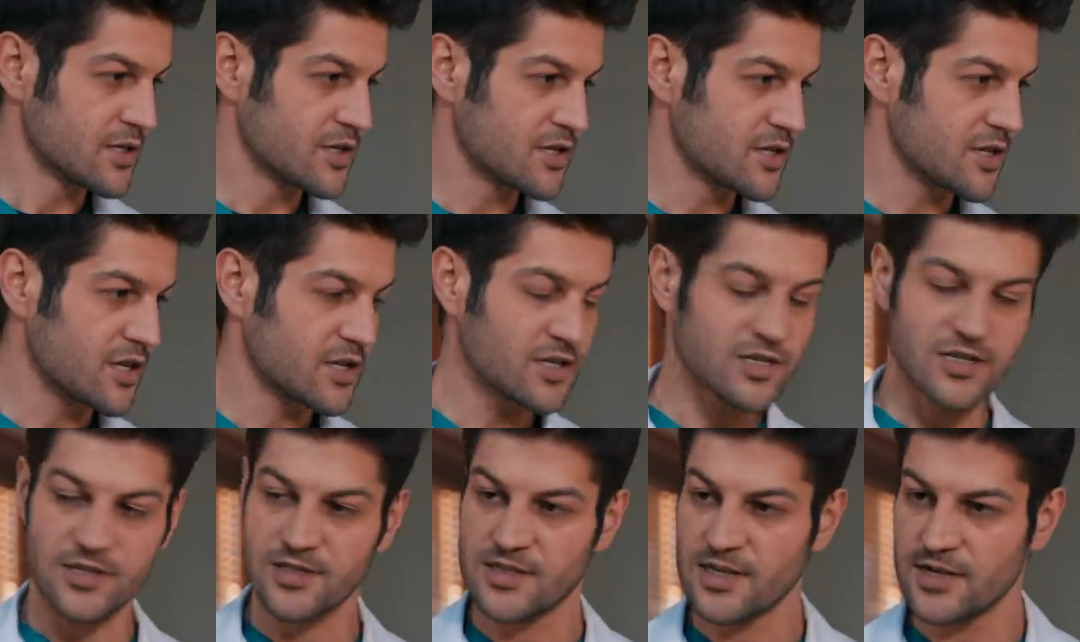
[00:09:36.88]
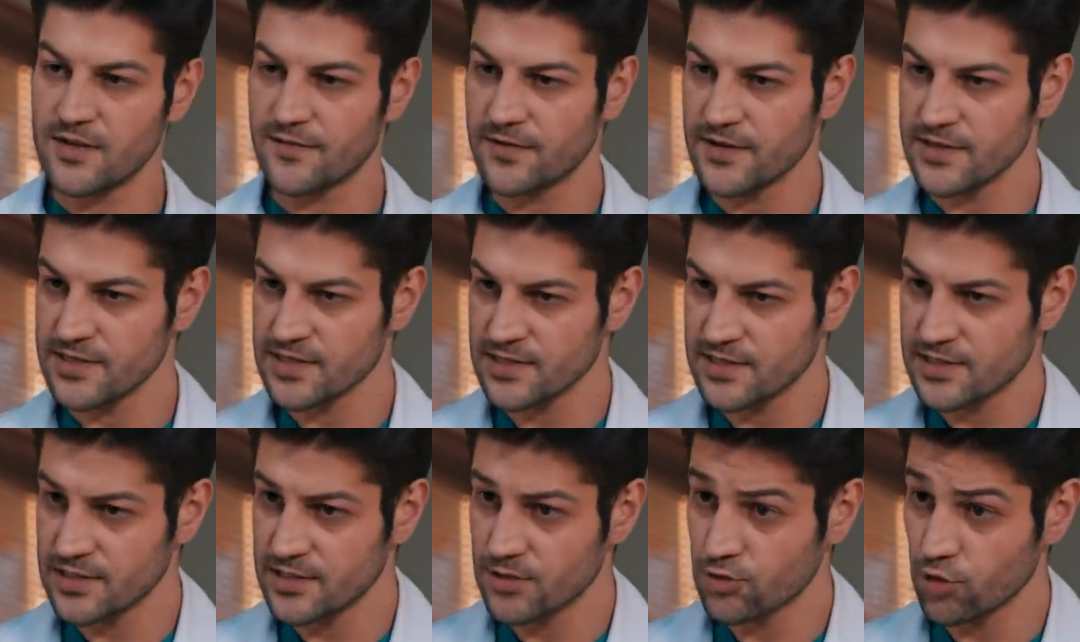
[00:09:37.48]
Dışarı çık daha
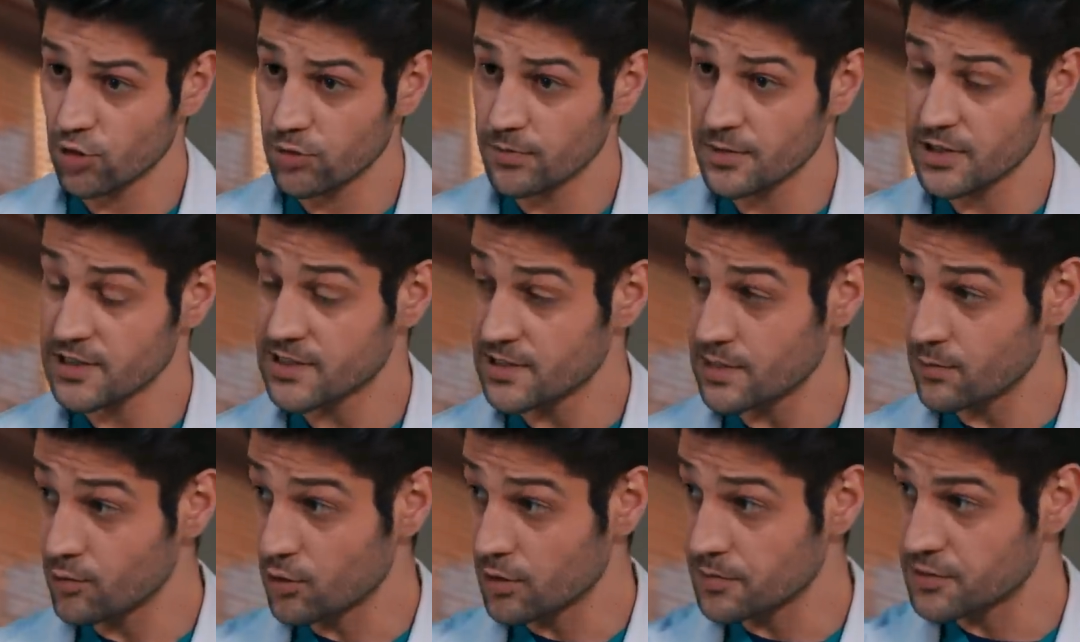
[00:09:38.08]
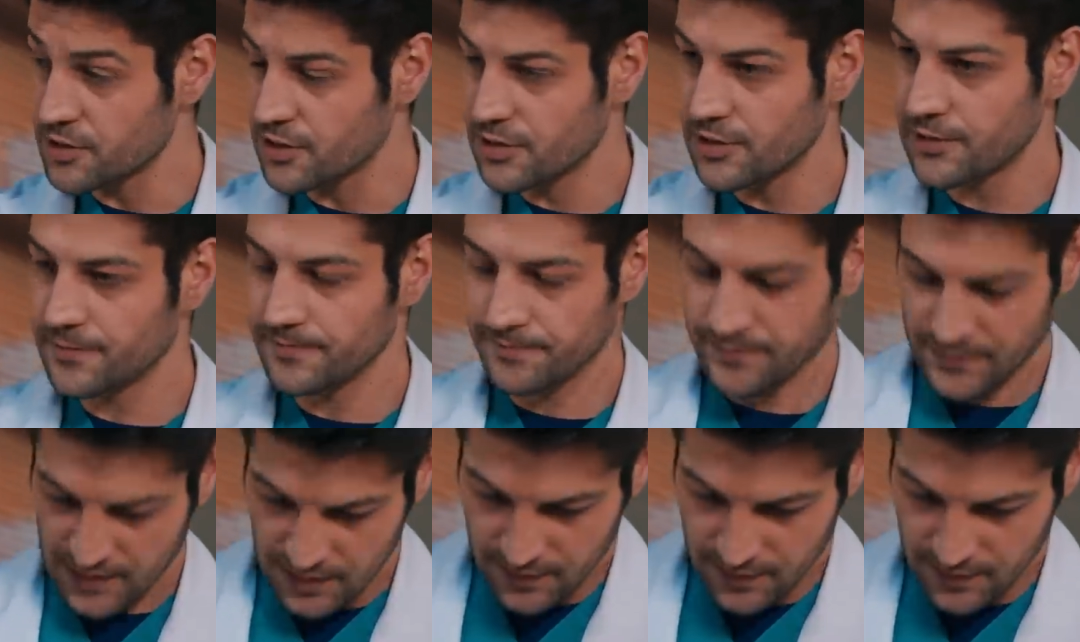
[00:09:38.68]
fazla kırıcı olmak istemiyorum çık.